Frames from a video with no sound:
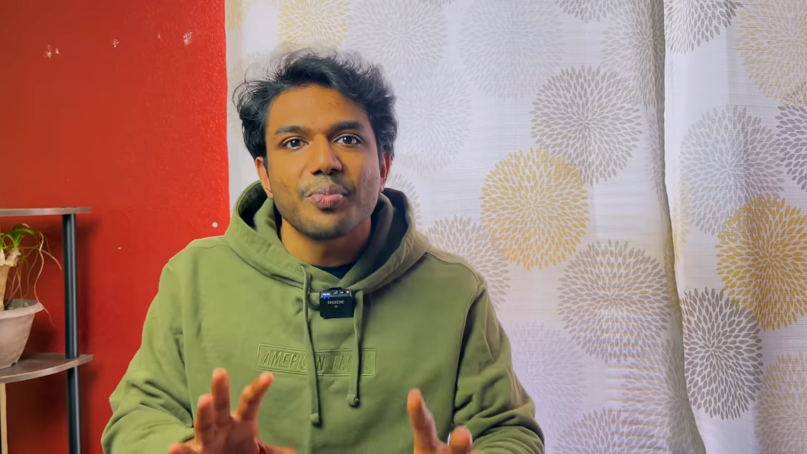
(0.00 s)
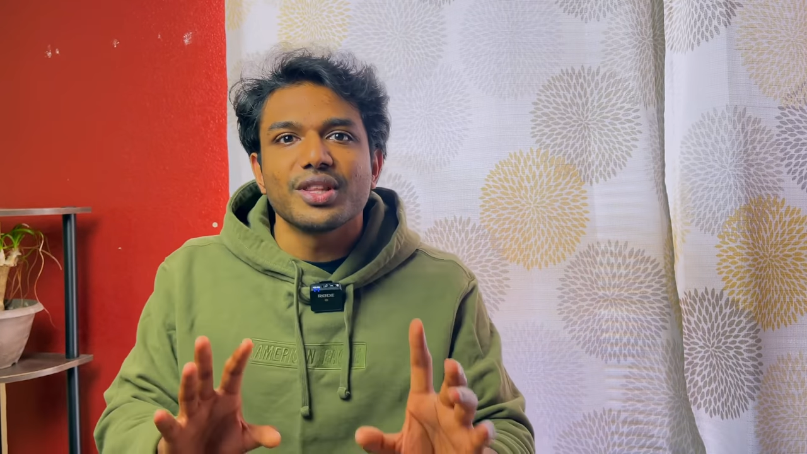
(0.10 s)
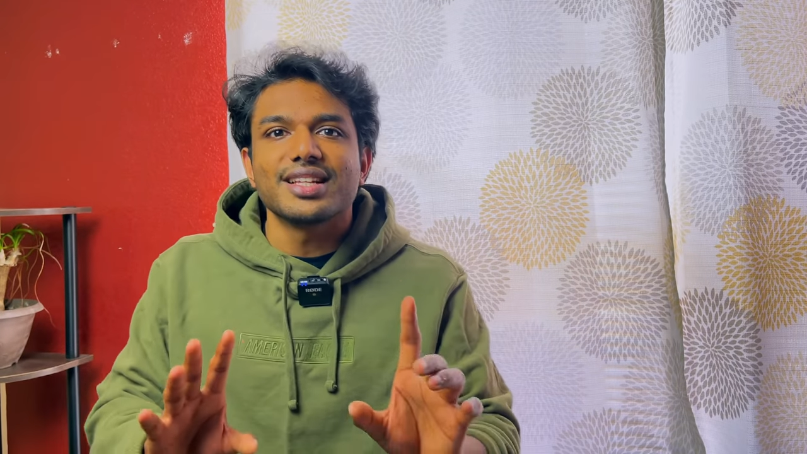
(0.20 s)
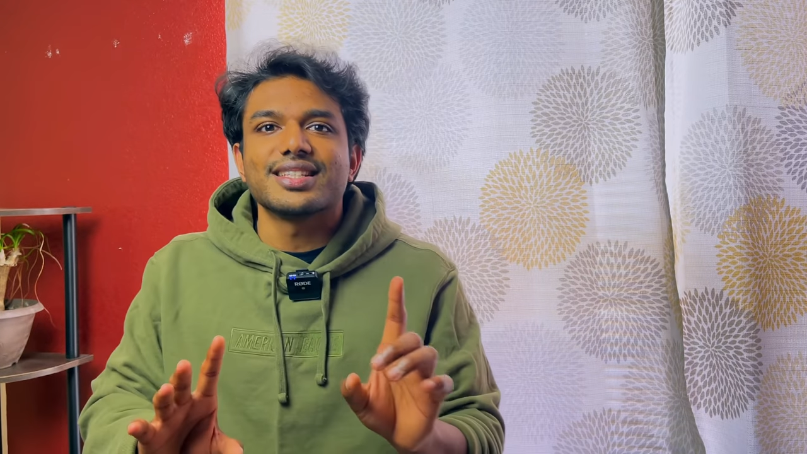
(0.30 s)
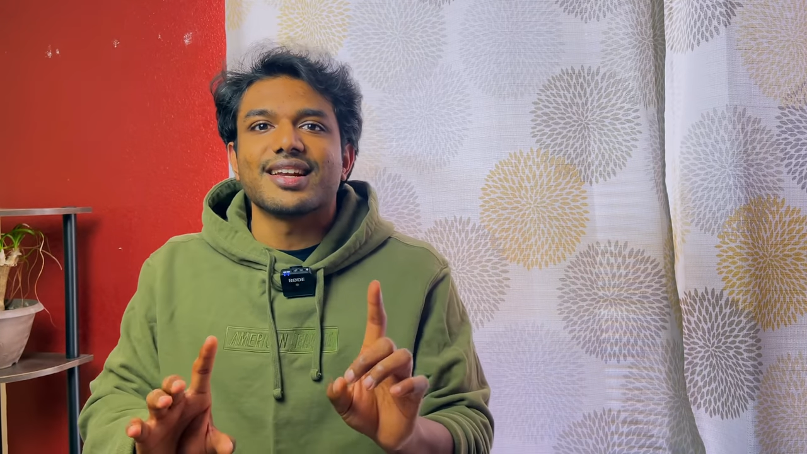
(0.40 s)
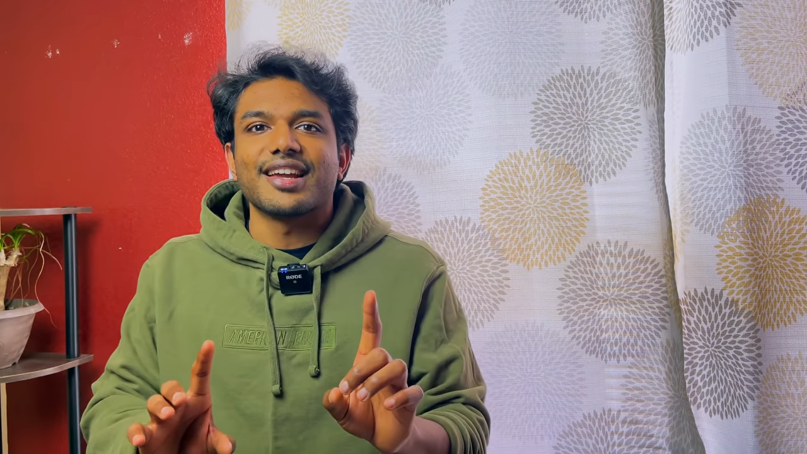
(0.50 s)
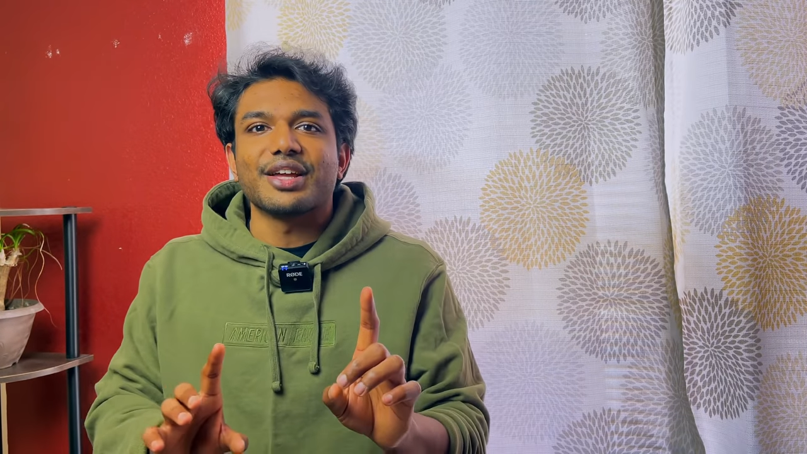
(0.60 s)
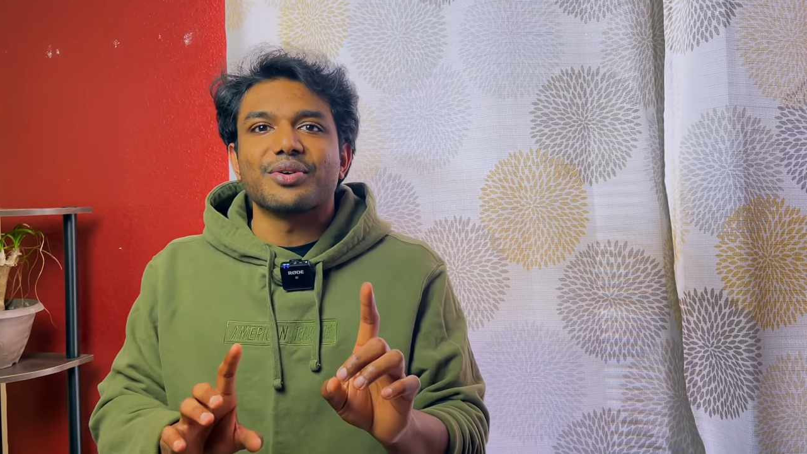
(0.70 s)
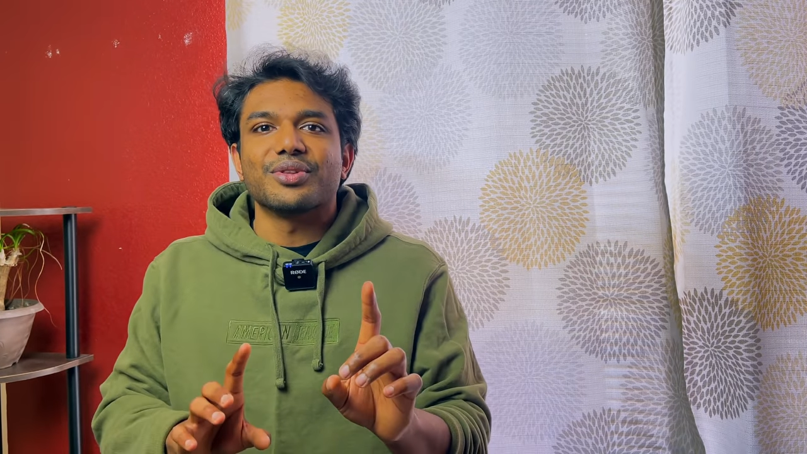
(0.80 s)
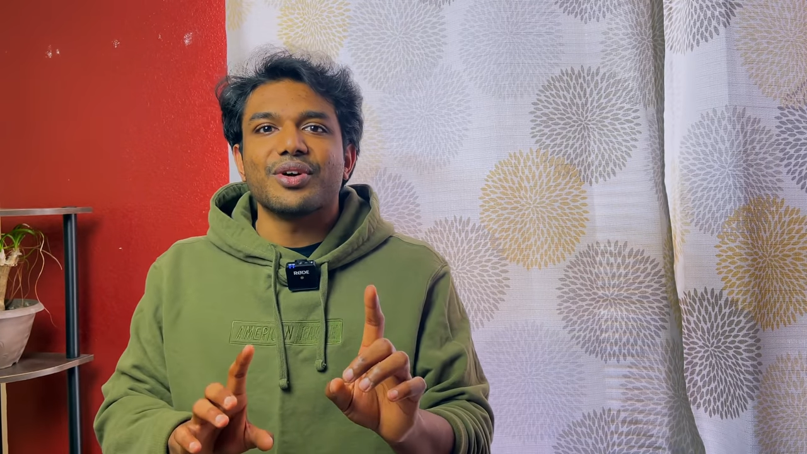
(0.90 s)
ఇప్పుడు తెలుసు సార్ నాకు
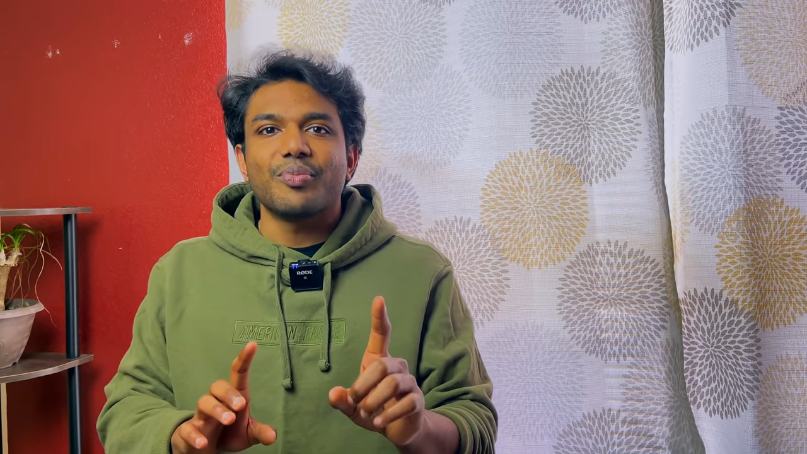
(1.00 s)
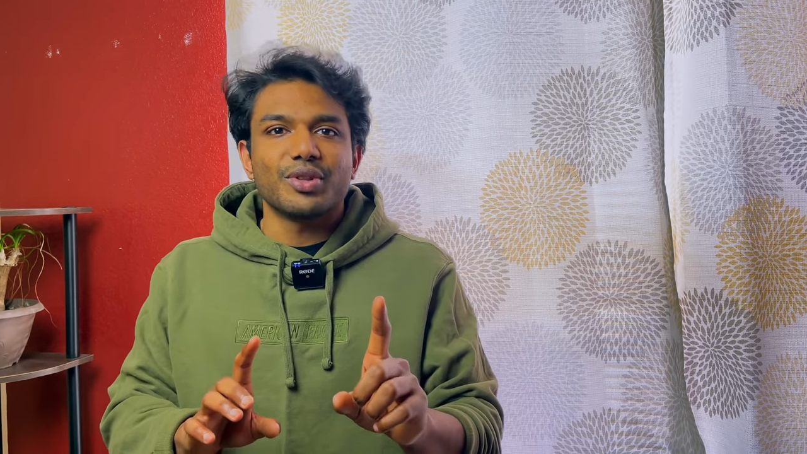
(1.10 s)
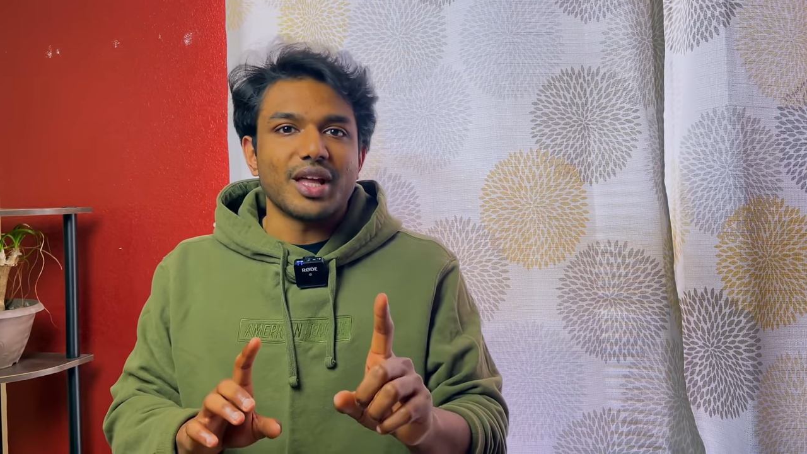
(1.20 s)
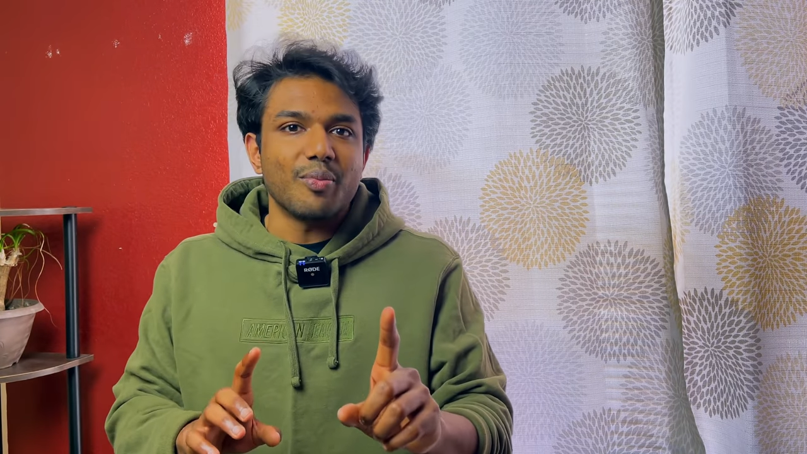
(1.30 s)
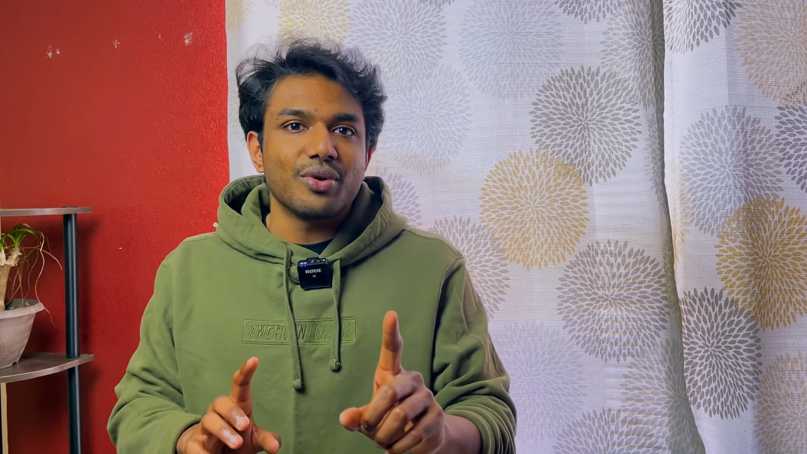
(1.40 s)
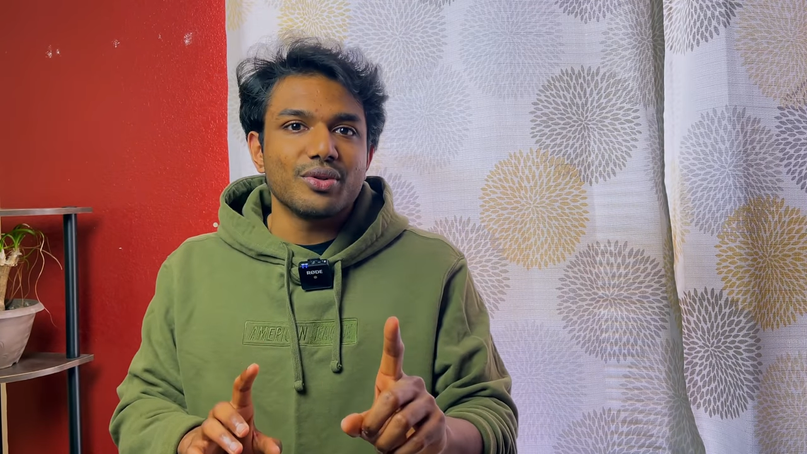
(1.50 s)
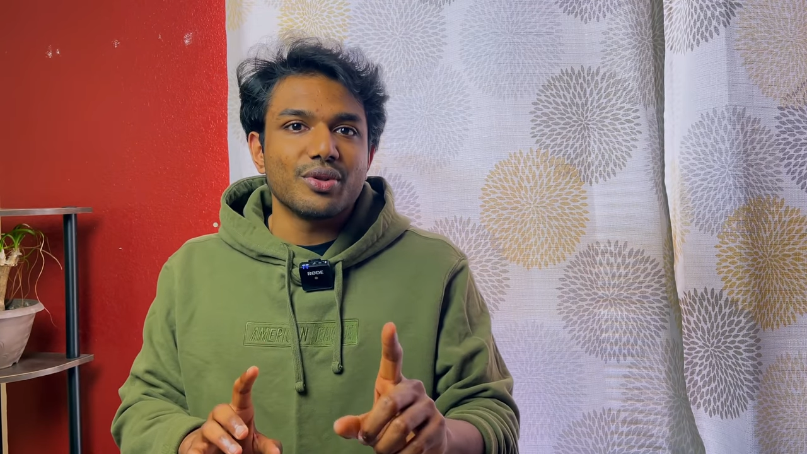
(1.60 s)
నాకేమొద్దు ఇప్పుడు తమ్ముడు